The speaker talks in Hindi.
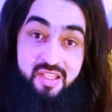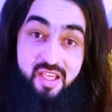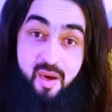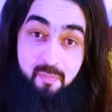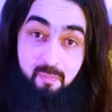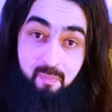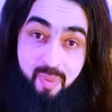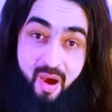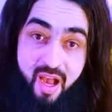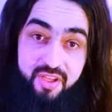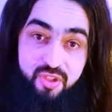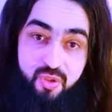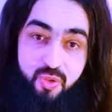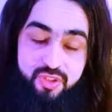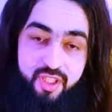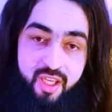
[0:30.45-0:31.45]
जब
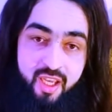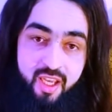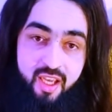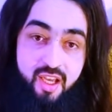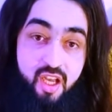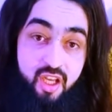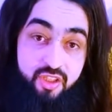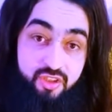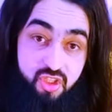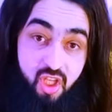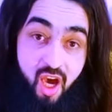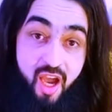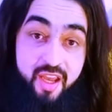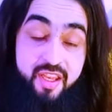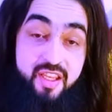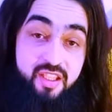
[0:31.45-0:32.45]
बहस होते हैं
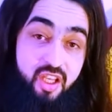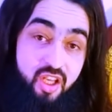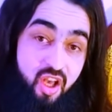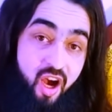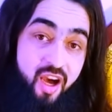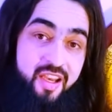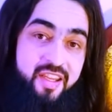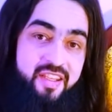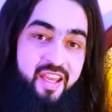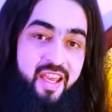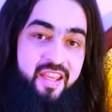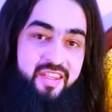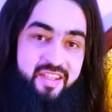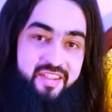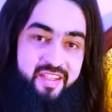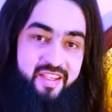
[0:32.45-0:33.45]
डायरेक्ट गाली
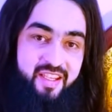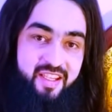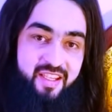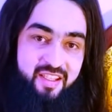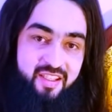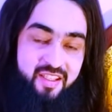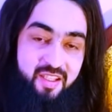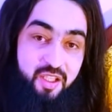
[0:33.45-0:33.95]
नहीं देते हैं